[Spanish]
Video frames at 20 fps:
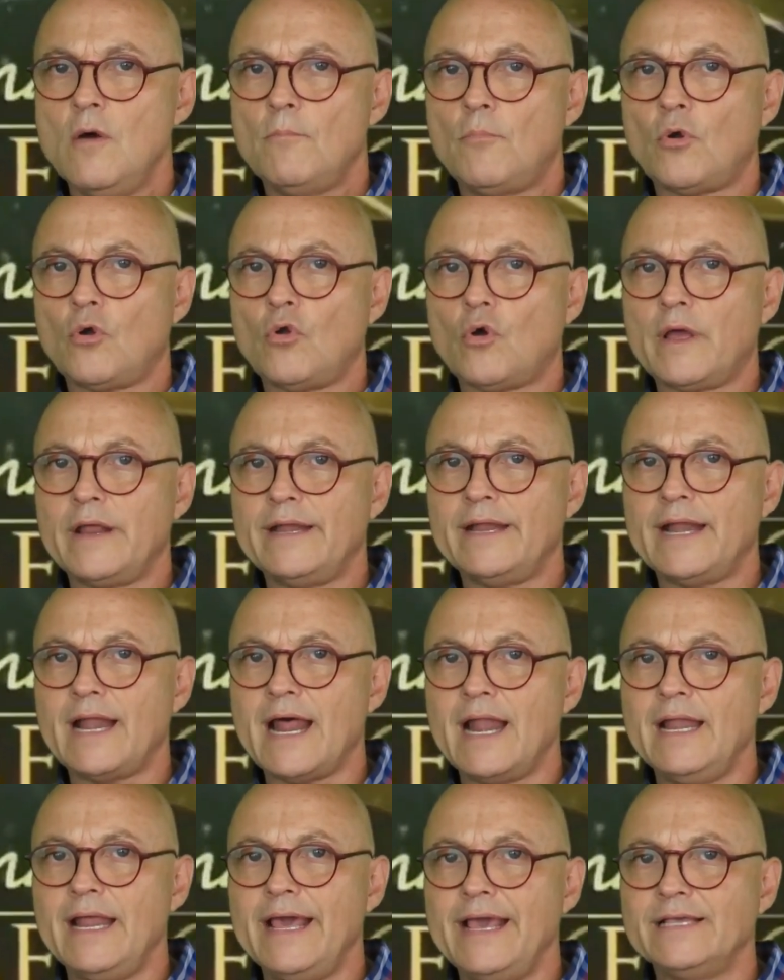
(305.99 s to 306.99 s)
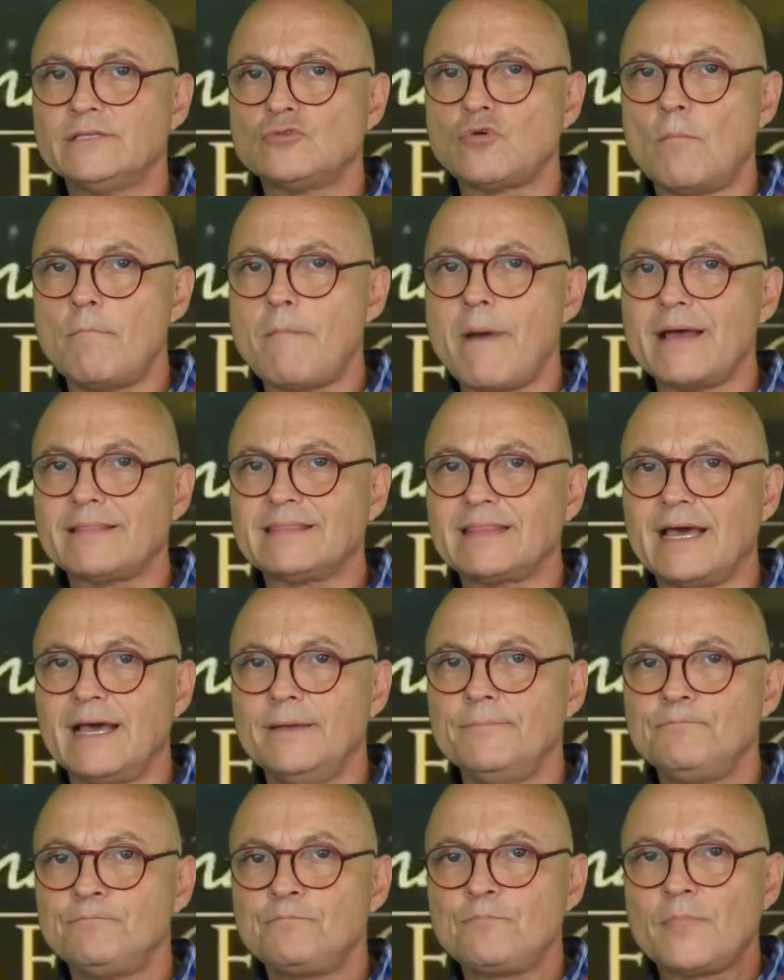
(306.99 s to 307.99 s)
por lo general eso
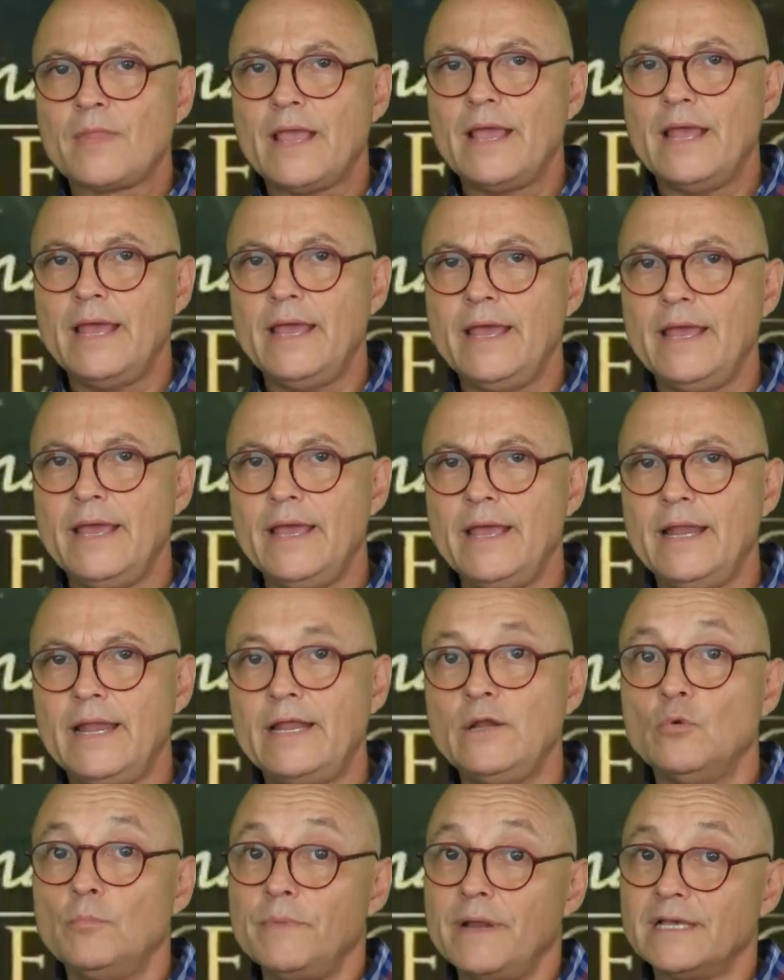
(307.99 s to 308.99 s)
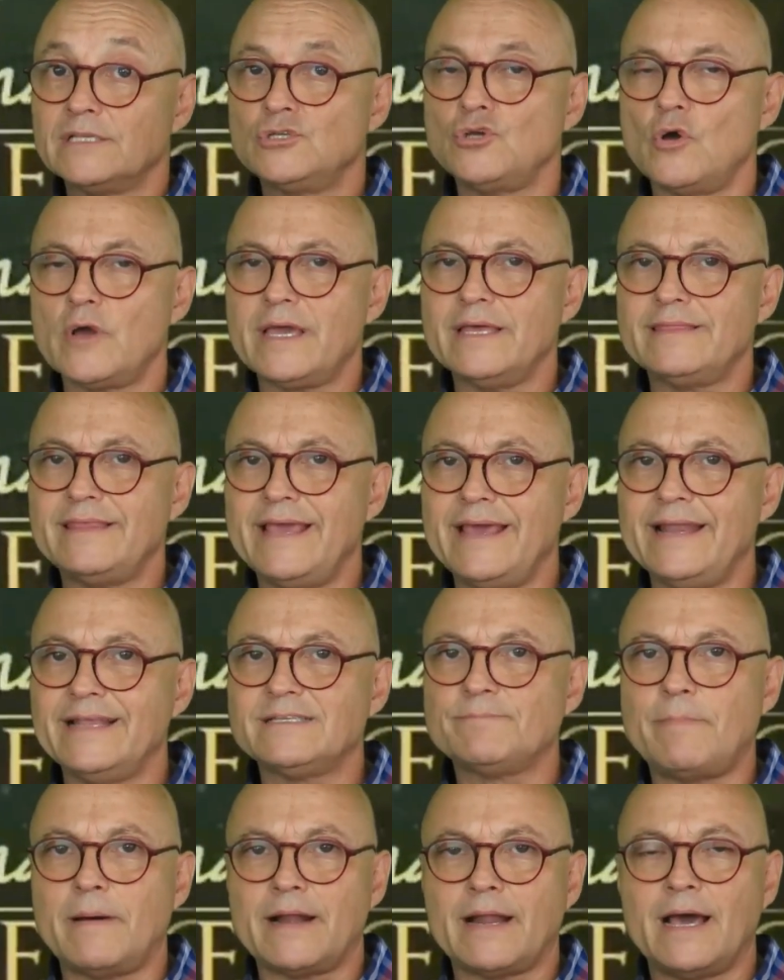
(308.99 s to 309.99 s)
mata eh, la iluminación que
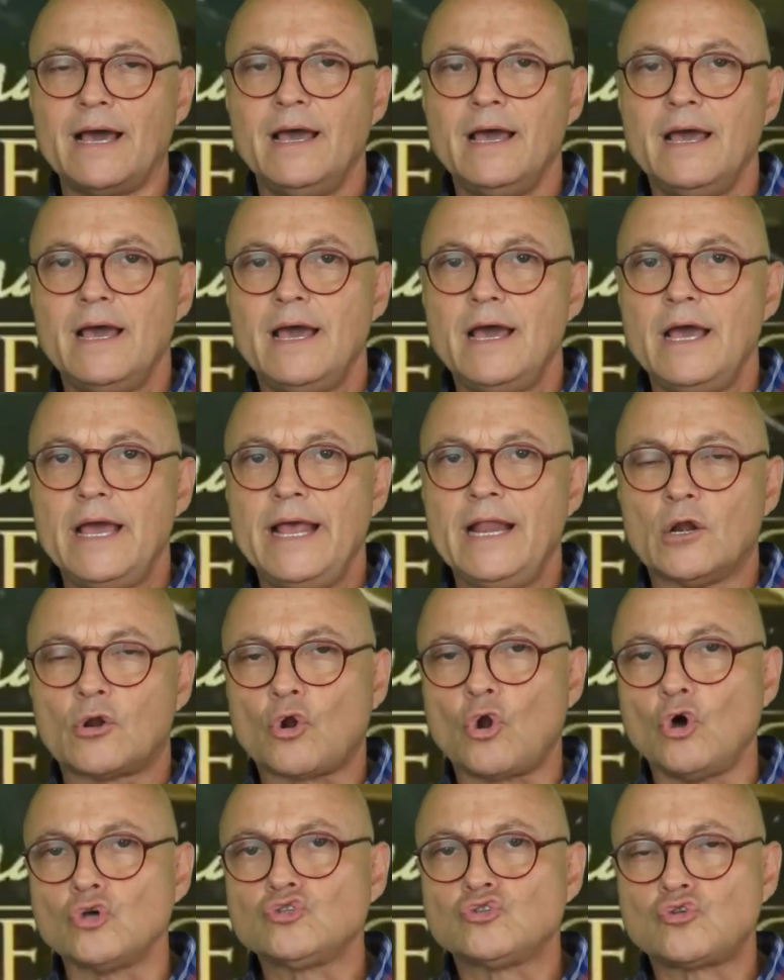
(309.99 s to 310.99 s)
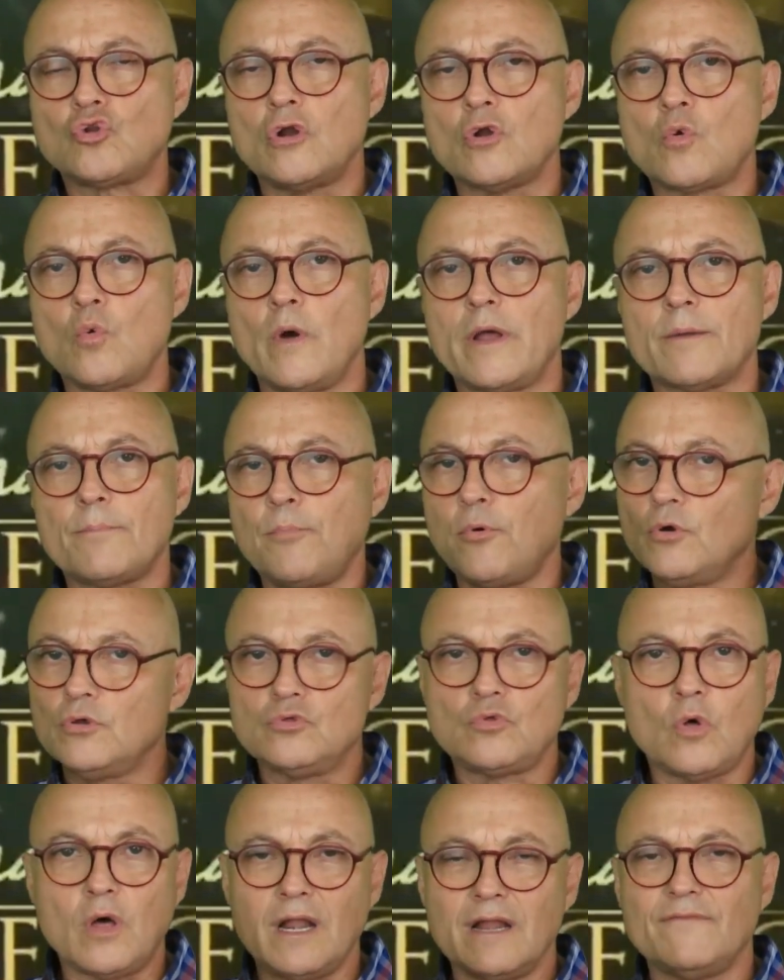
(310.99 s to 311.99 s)
tienes para el rostro, el cuerpo y
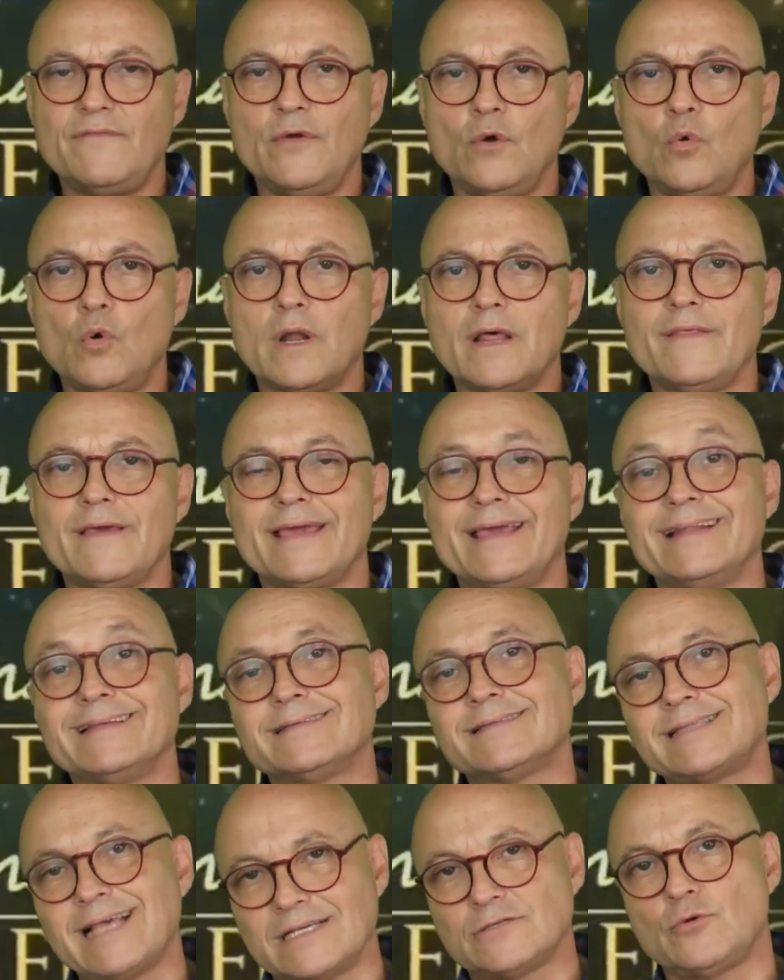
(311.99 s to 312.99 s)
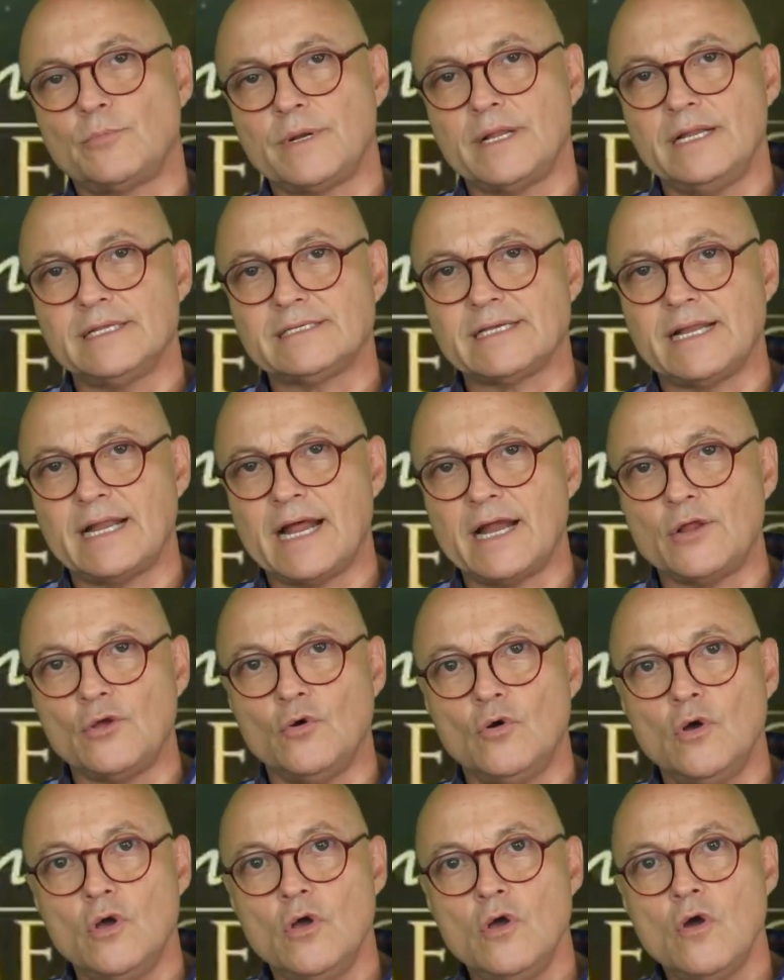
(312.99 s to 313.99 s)
toda la figura de quien está sobre el
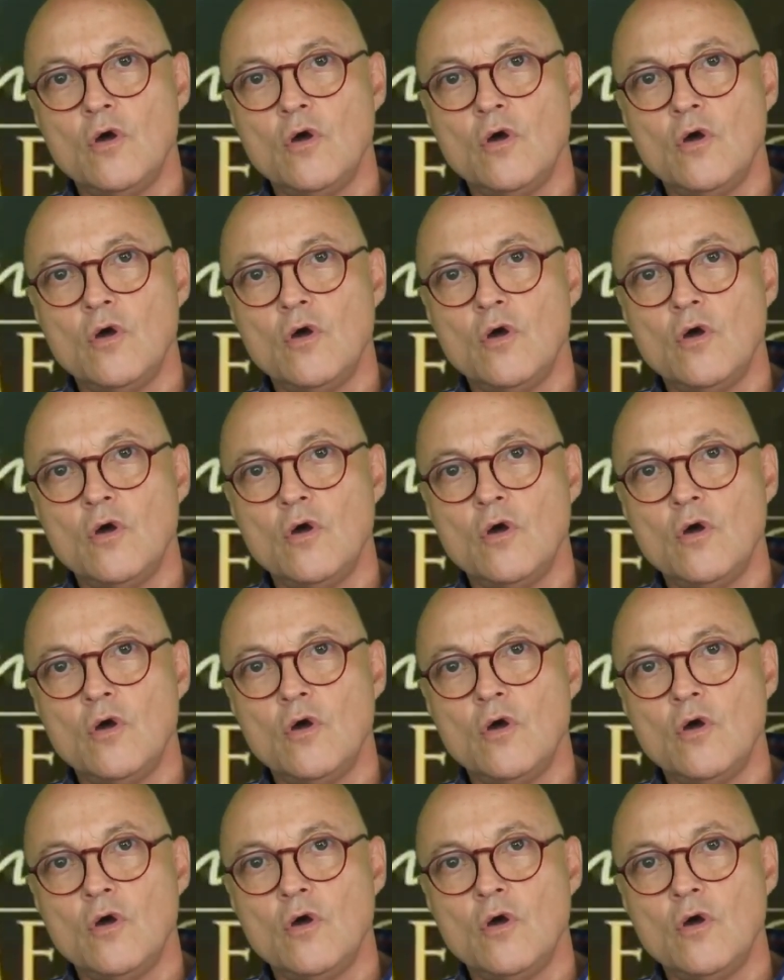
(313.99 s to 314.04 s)
escenario.